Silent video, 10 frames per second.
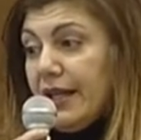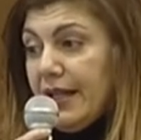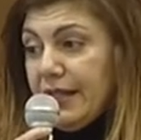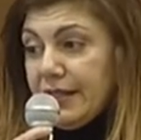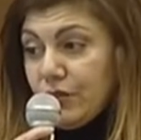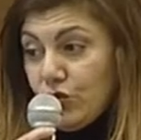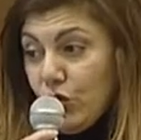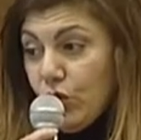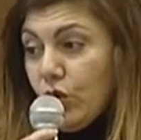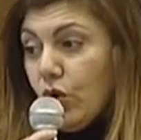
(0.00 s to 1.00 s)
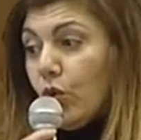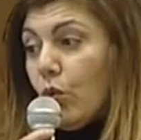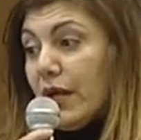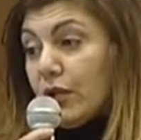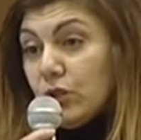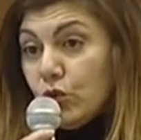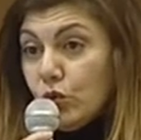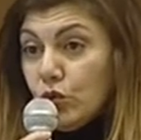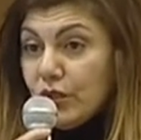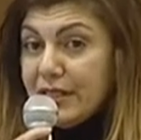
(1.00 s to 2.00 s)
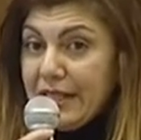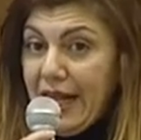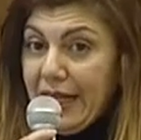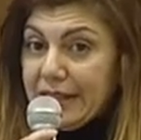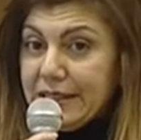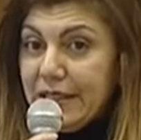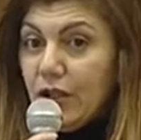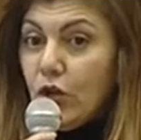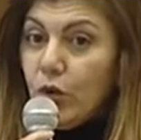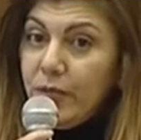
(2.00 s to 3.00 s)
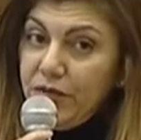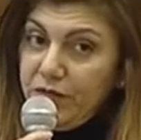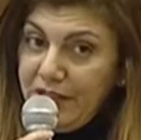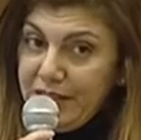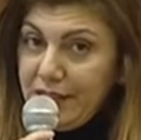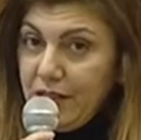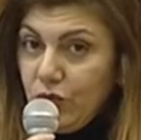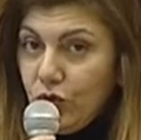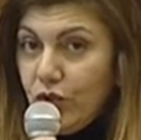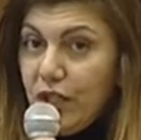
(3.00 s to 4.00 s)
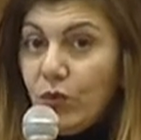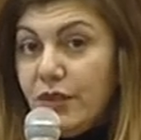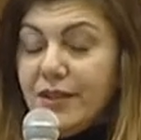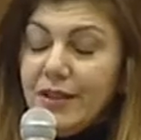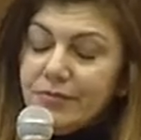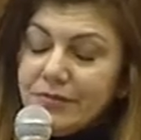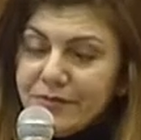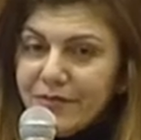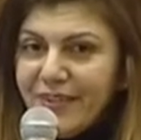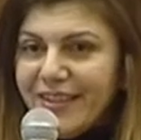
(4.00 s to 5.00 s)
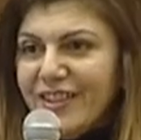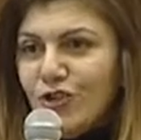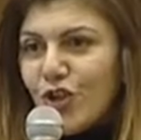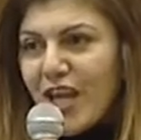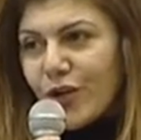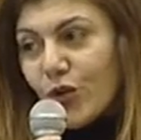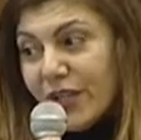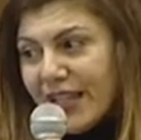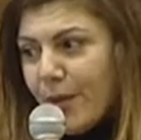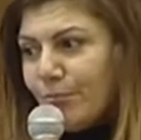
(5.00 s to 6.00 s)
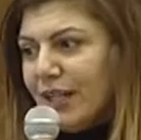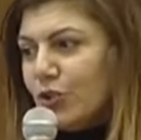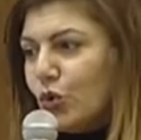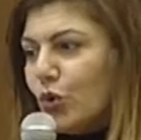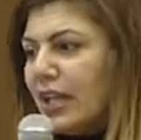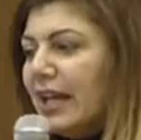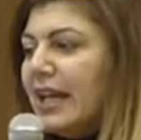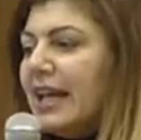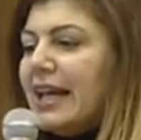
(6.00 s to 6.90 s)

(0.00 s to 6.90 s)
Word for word: eh, sono 41 stati come investitori, quindi in gergo grabbatori,